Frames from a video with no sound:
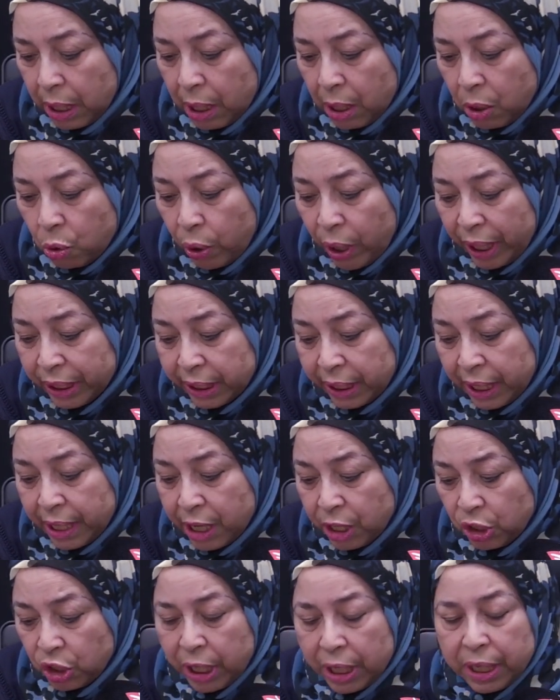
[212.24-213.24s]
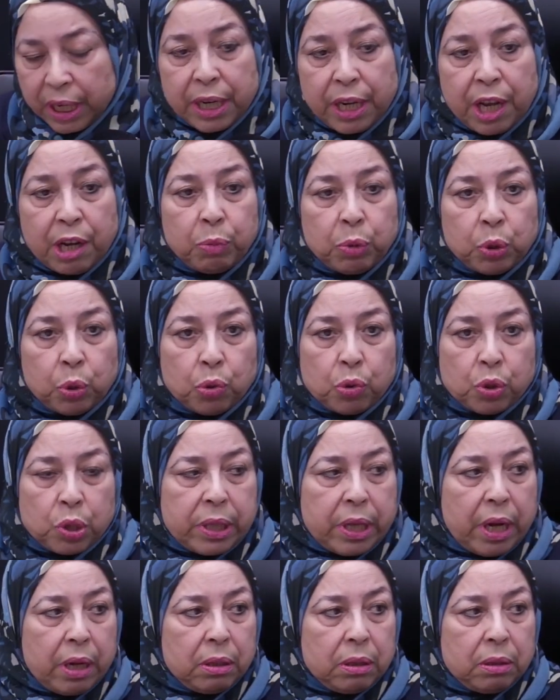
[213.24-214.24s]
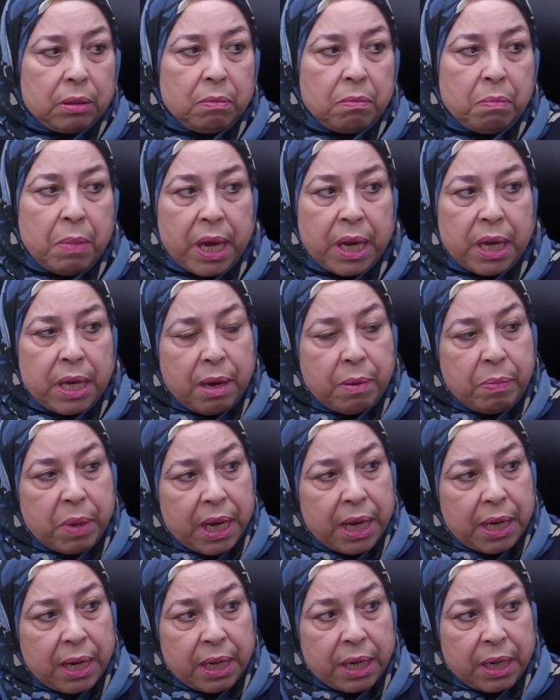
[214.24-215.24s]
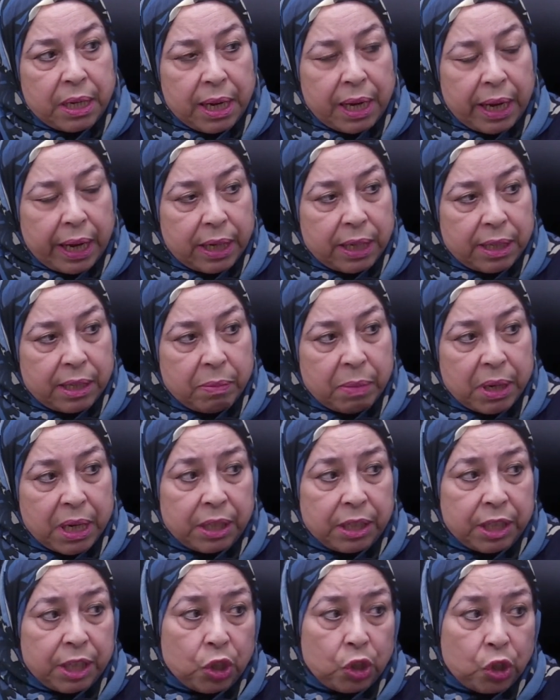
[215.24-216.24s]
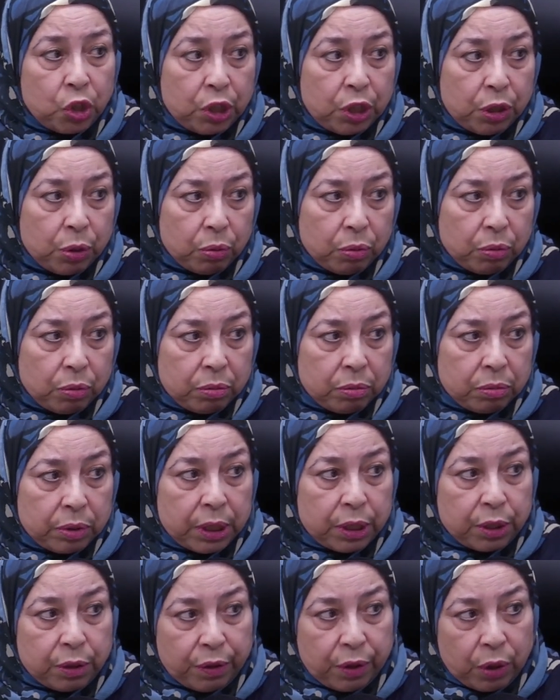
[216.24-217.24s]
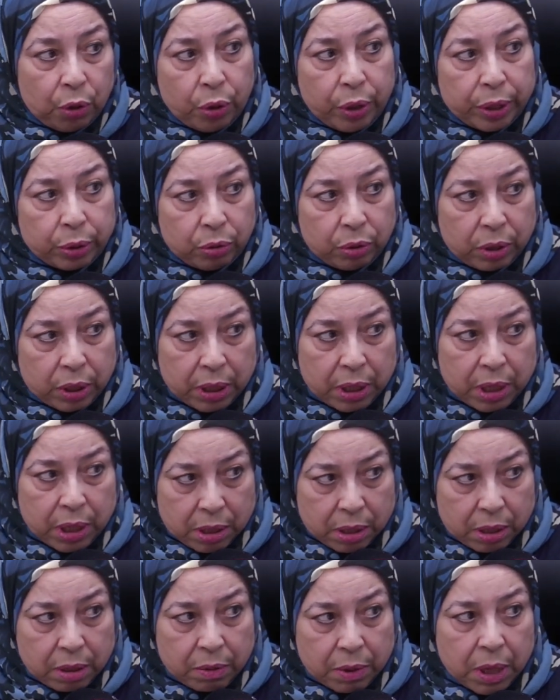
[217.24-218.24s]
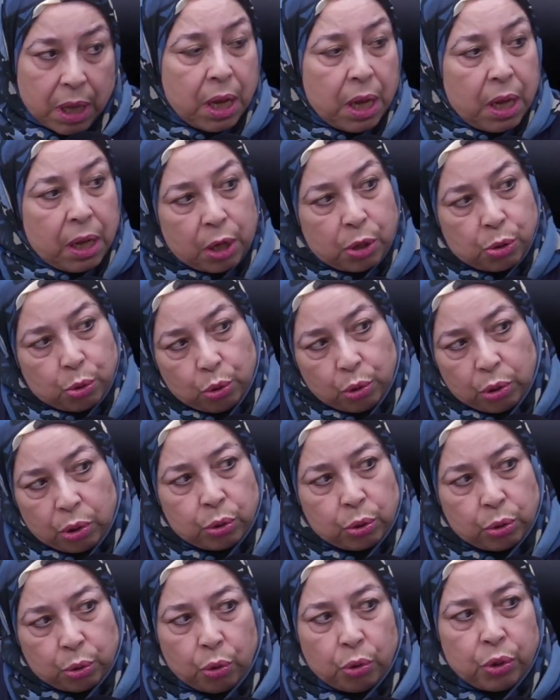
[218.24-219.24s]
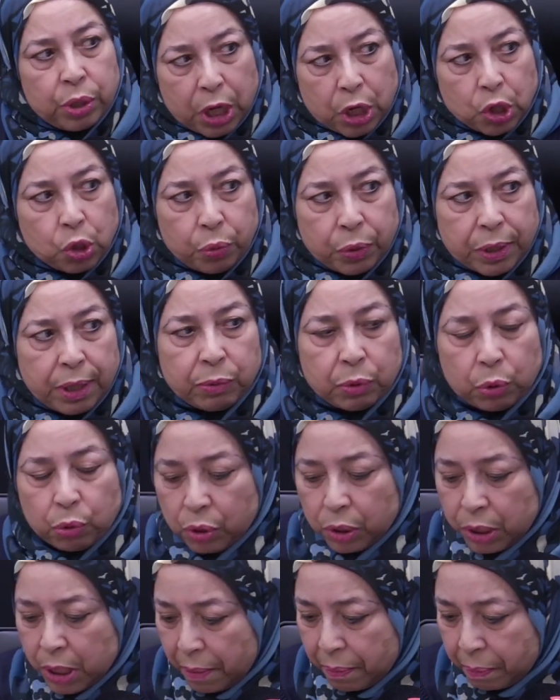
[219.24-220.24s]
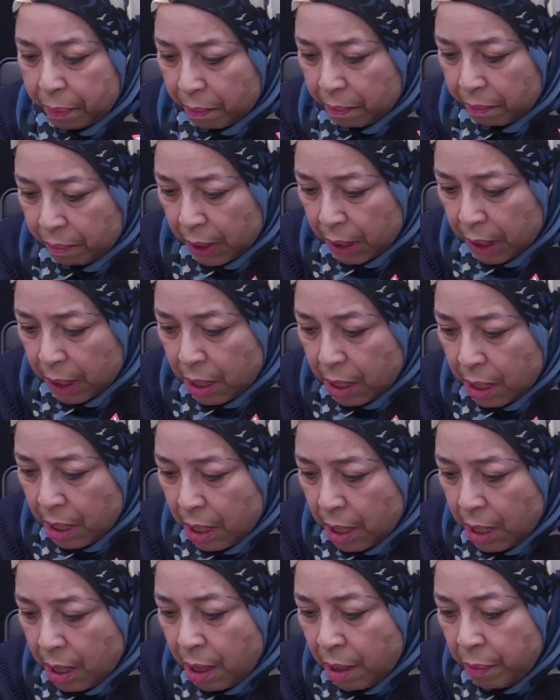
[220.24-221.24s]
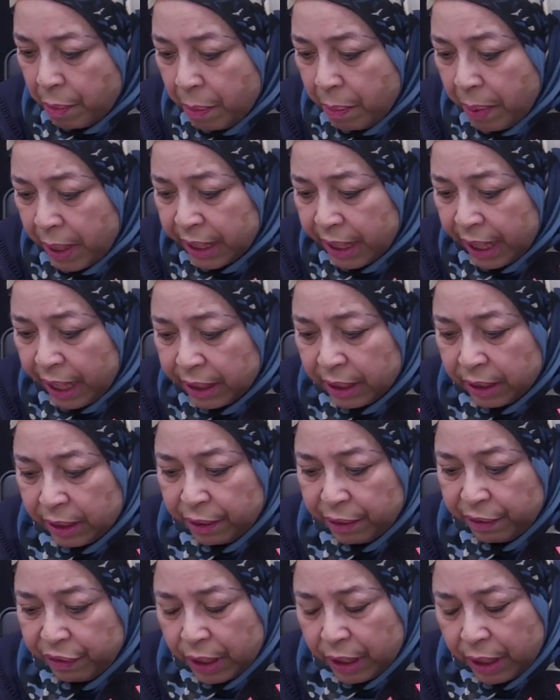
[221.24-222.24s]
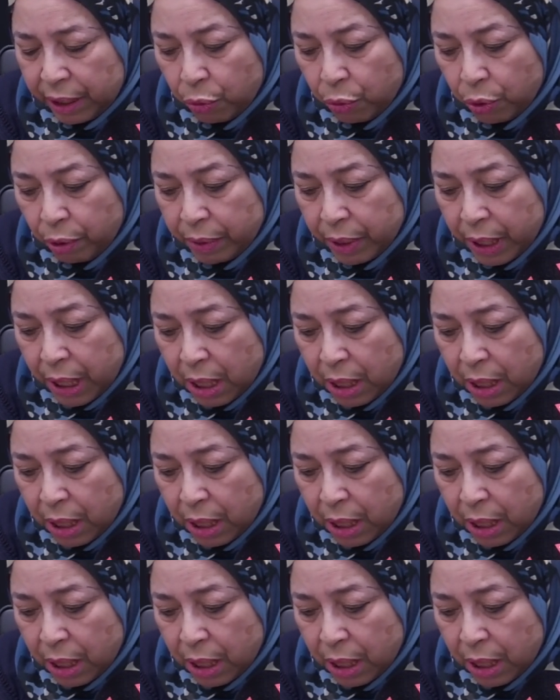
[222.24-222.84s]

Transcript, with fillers: وغادي تخلي هادشي على نار متوسطه ما هي مهيله لان الا خليتي مهيله تيتشتتو تيتفرقعوا هذوك خصو تكون النار شويه متوسطه من بعد غادي تضيفي التوابل